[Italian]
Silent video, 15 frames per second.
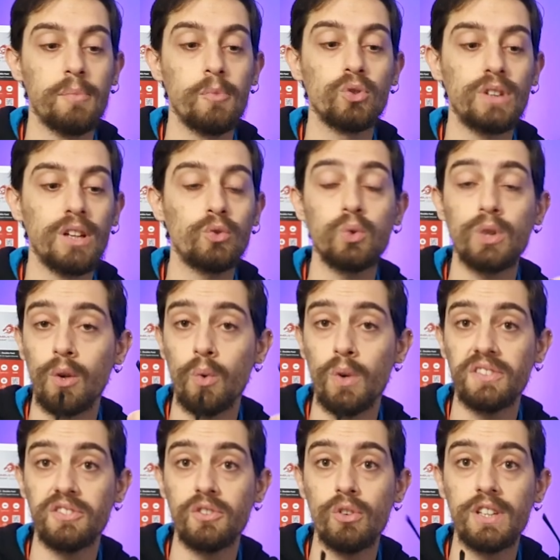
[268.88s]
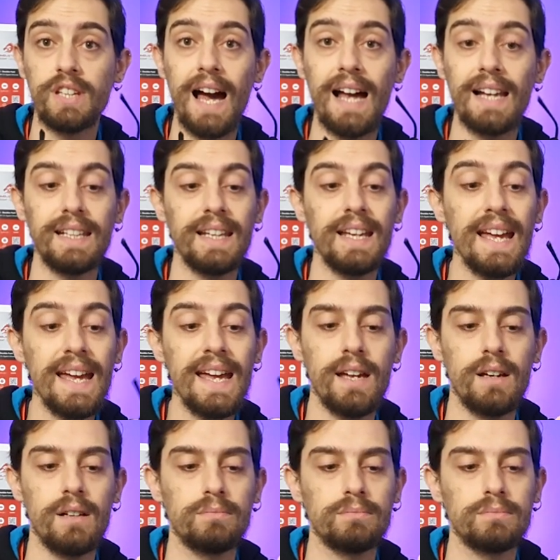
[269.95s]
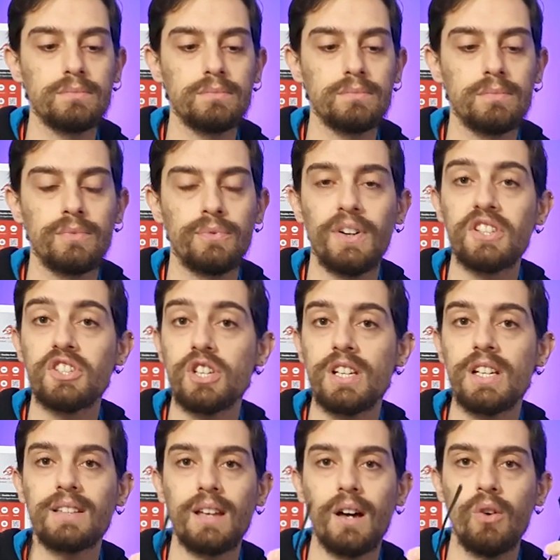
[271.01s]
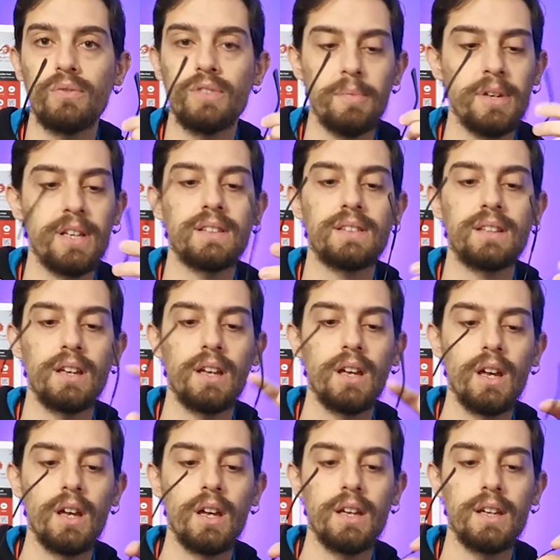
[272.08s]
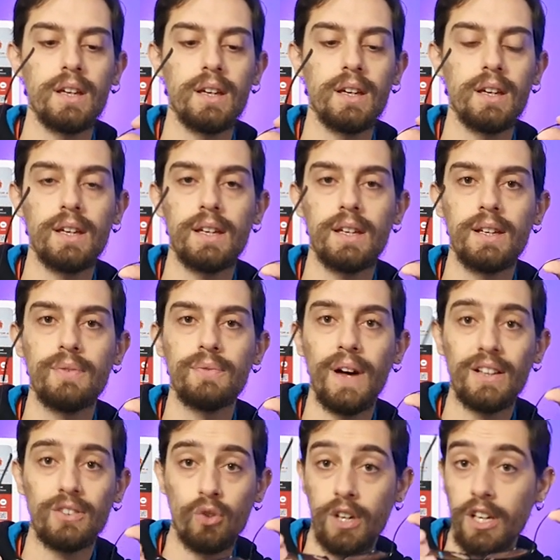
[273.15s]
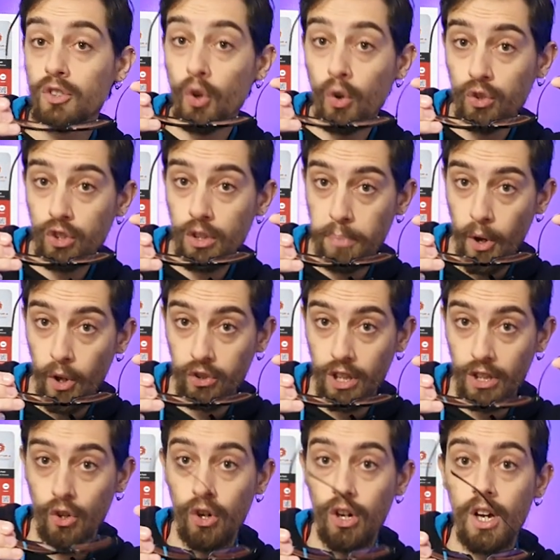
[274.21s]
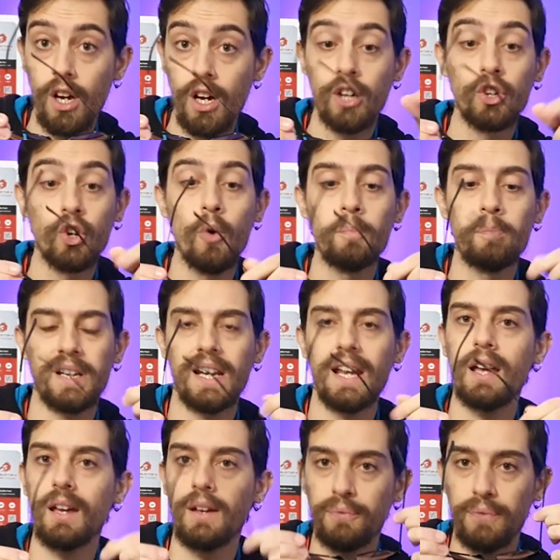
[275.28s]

montatura questi occhiali e facilita ovviamente eh, il fatto che non si possano rompere eh,